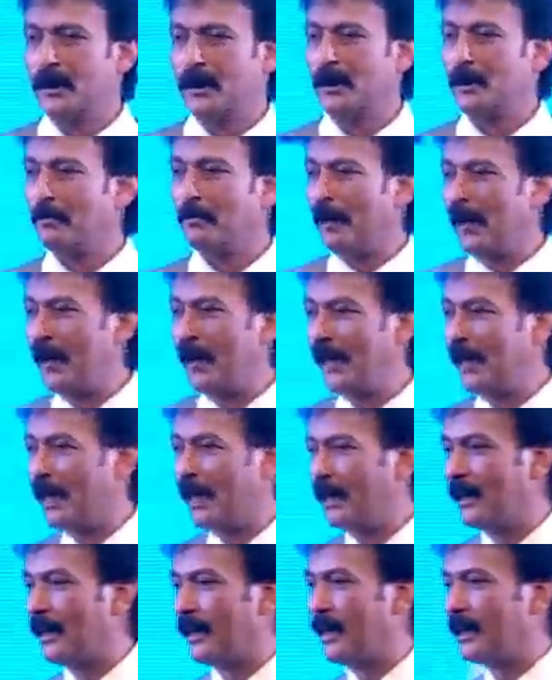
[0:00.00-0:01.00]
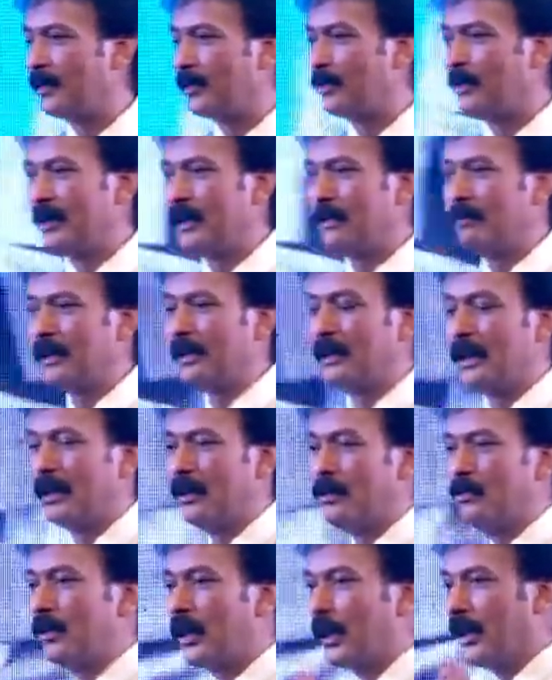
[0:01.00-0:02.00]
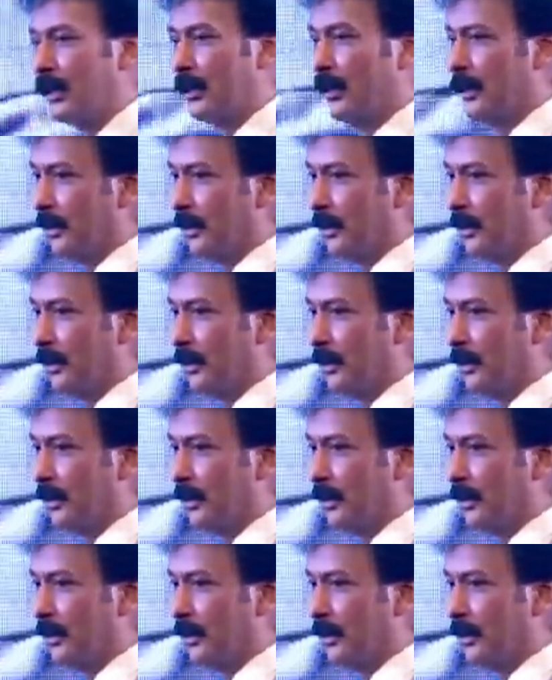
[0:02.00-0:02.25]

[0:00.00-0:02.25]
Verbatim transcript: कि मैं अंग्रेजों से बदला लूंगा